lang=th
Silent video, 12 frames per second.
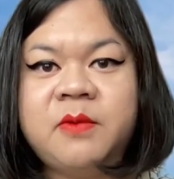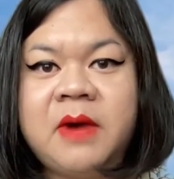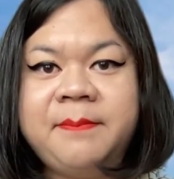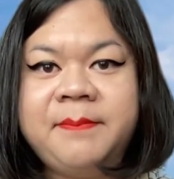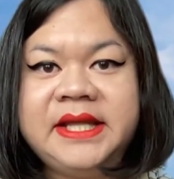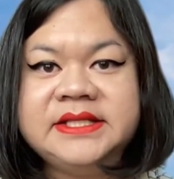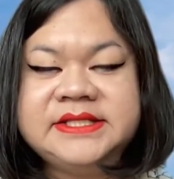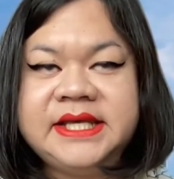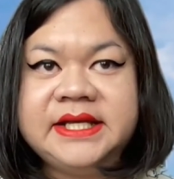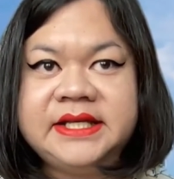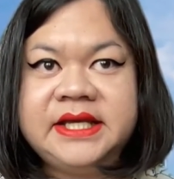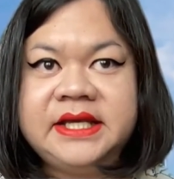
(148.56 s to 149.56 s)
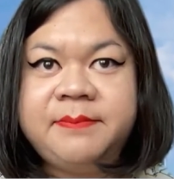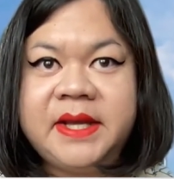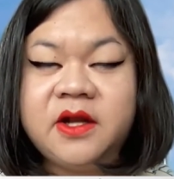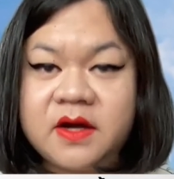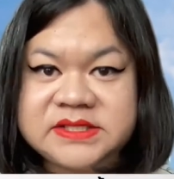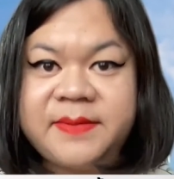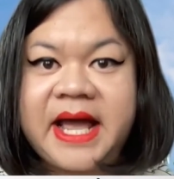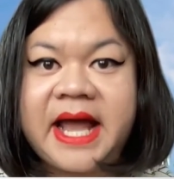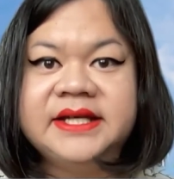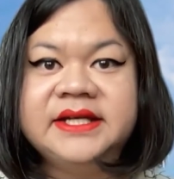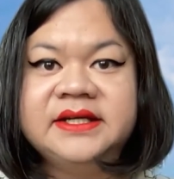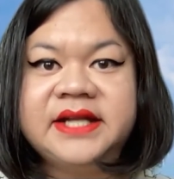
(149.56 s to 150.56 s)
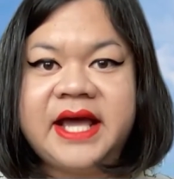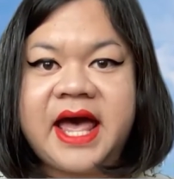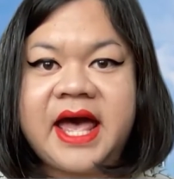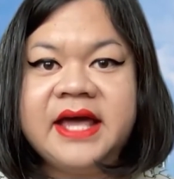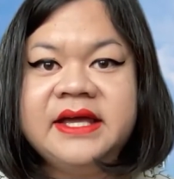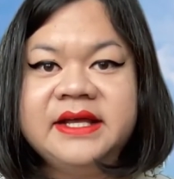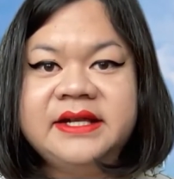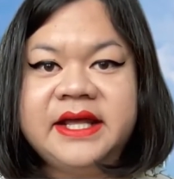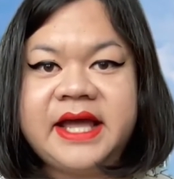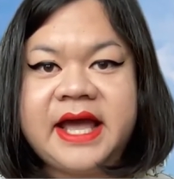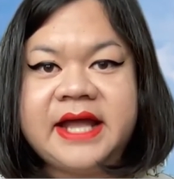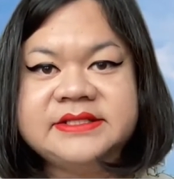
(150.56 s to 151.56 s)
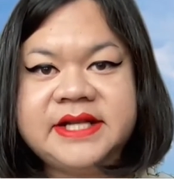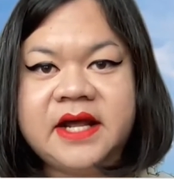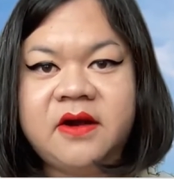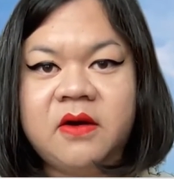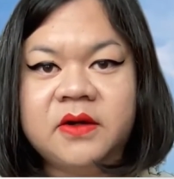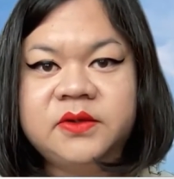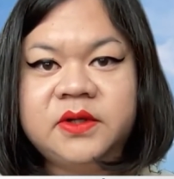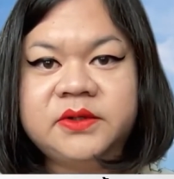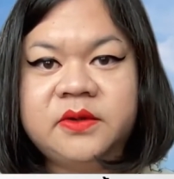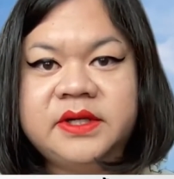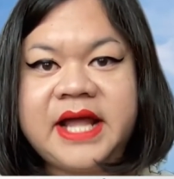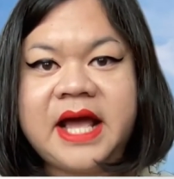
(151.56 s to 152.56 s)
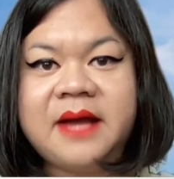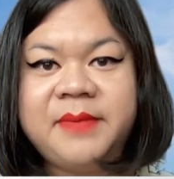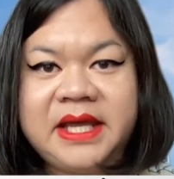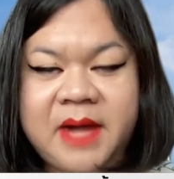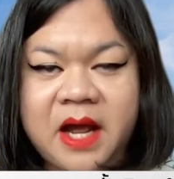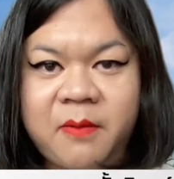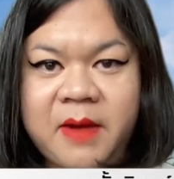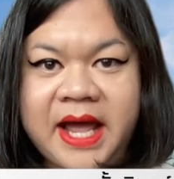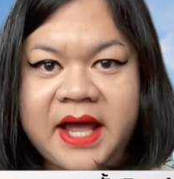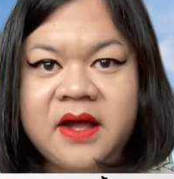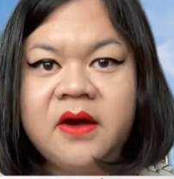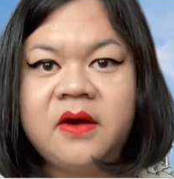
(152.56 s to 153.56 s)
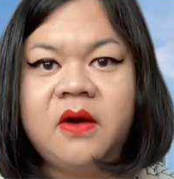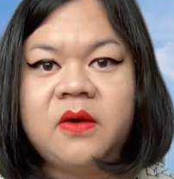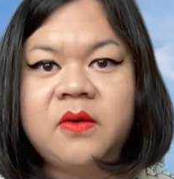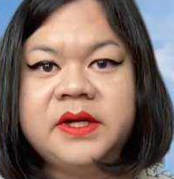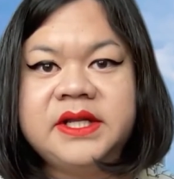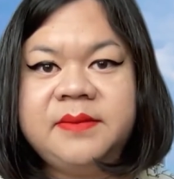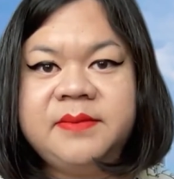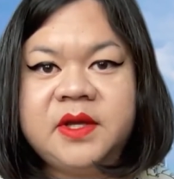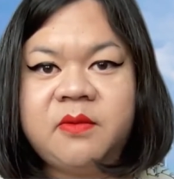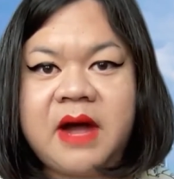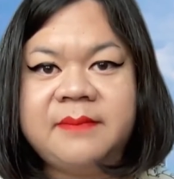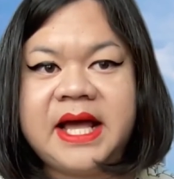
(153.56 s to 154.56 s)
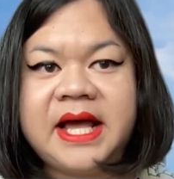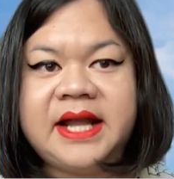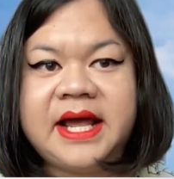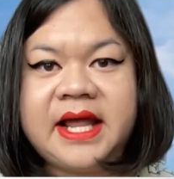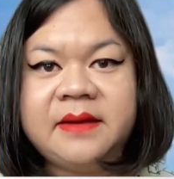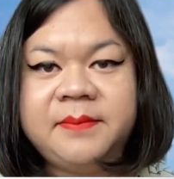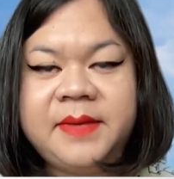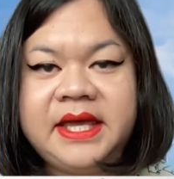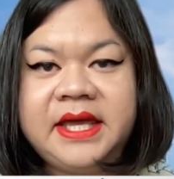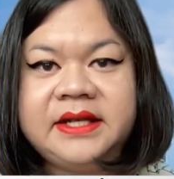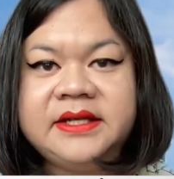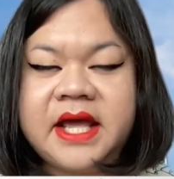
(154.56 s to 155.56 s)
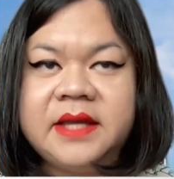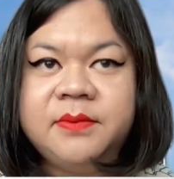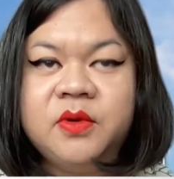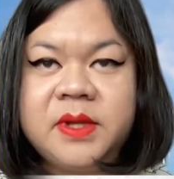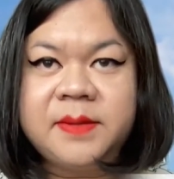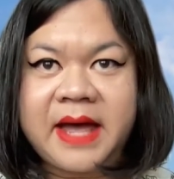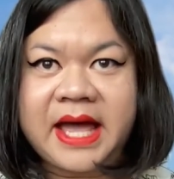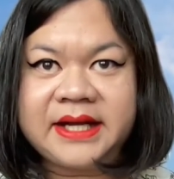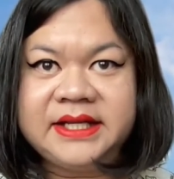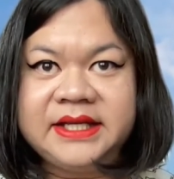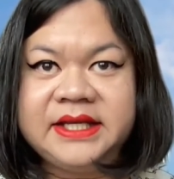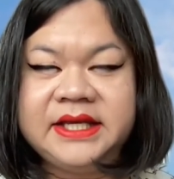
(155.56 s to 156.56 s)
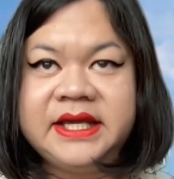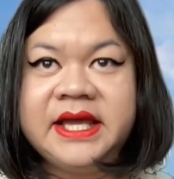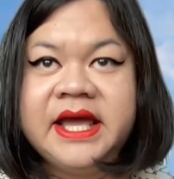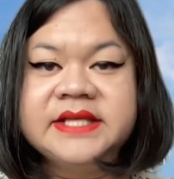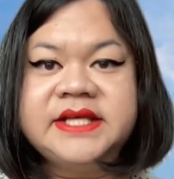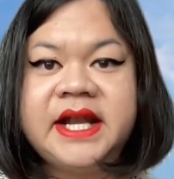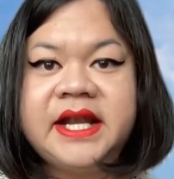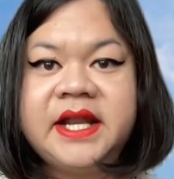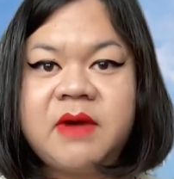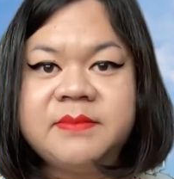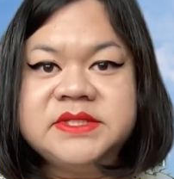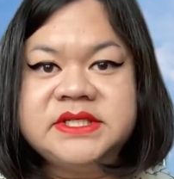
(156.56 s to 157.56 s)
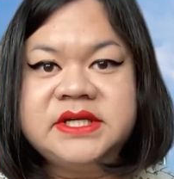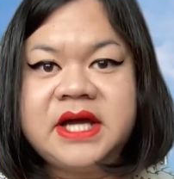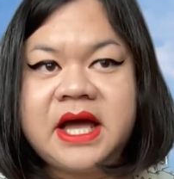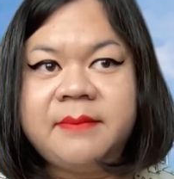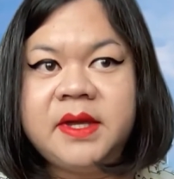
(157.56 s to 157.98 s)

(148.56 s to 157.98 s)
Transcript: อว่าเป็นสิ่งที่เป็นข้อจำกัดหนึ่งนะคะ ในการแสดงออกตัวตนทางเพศภาวะของคนที่มีความหลากหลายทางเพศในภูมิภาคนี้ ฉะนั้นในความเชื่อ